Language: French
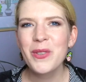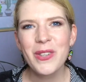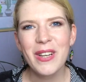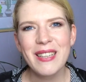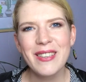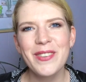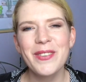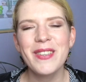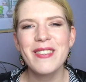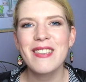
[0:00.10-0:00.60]

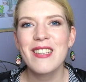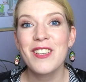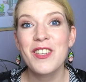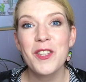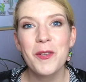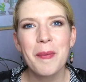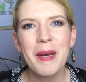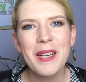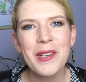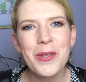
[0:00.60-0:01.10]
Bonjour à tous,
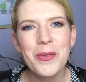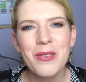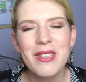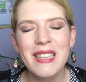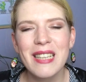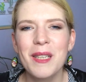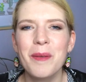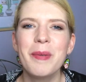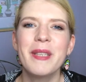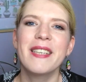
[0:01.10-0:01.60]
j'espère que
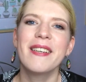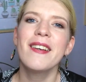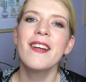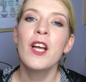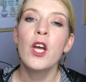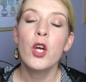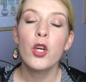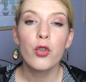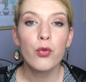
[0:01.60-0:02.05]
vous allez bien.